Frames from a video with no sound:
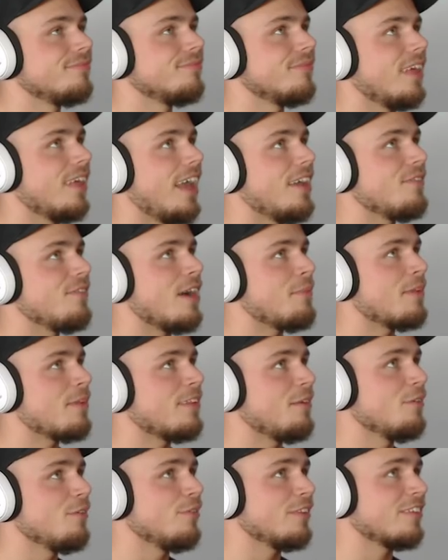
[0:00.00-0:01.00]
Ey, wir haben das
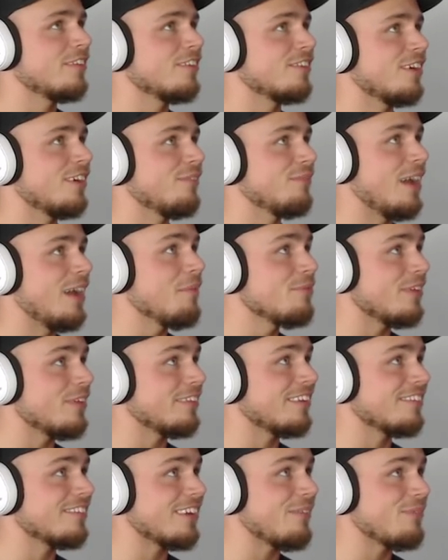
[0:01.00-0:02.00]
Level fast geschafft. Wir haben es fast
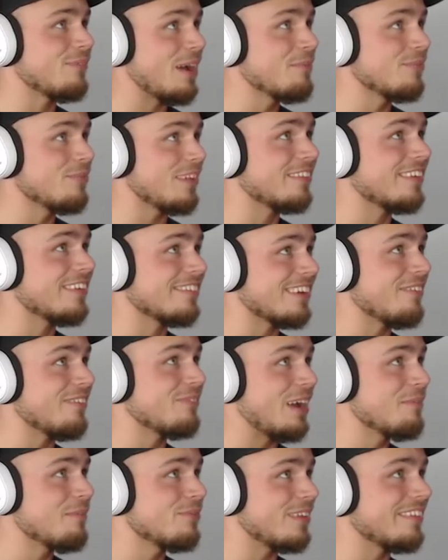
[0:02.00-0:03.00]
geschafft. Wir haben es fast geschafft. Wir
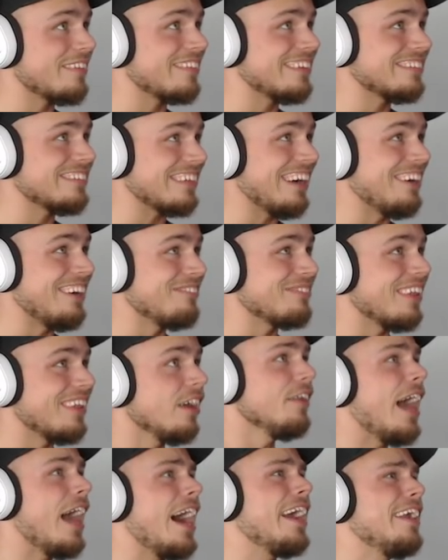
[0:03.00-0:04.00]
haben es fast geschafft.
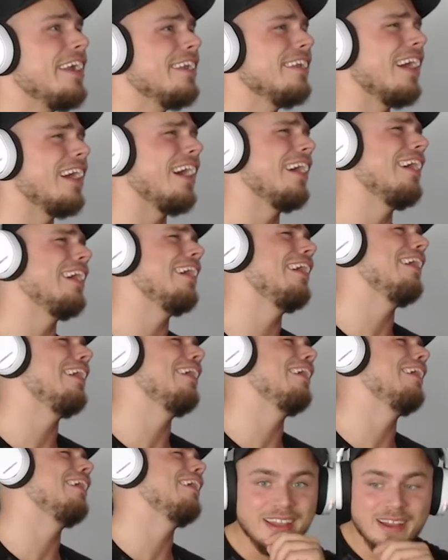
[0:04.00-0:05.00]
Nein,
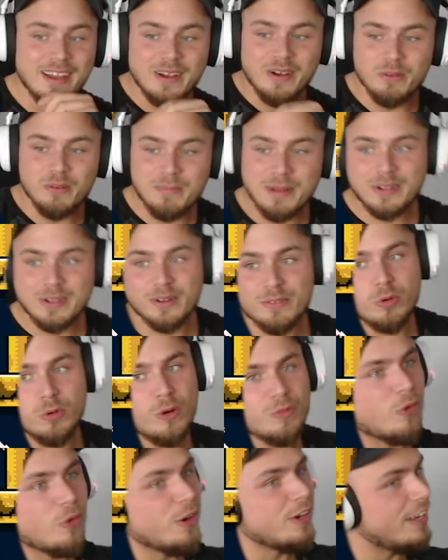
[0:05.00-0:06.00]
nein. Oh mein Gott,
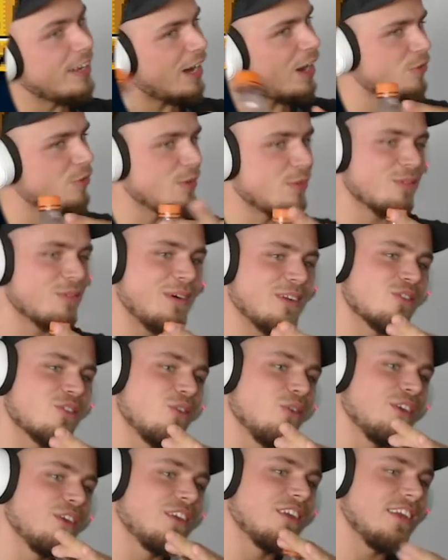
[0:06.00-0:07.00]
Vorfreude. Darauf gießt nochmal ein
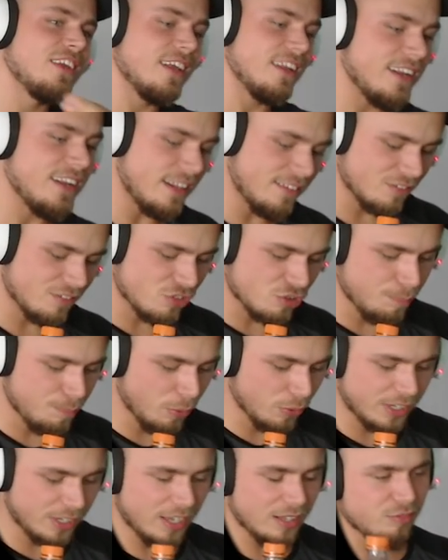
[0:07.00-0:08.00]
Schlückchen hier. Den letzten
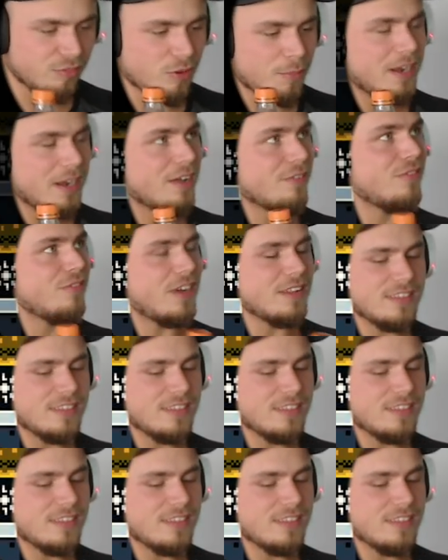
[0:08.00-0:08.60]
Spuckrest von meiner Fanta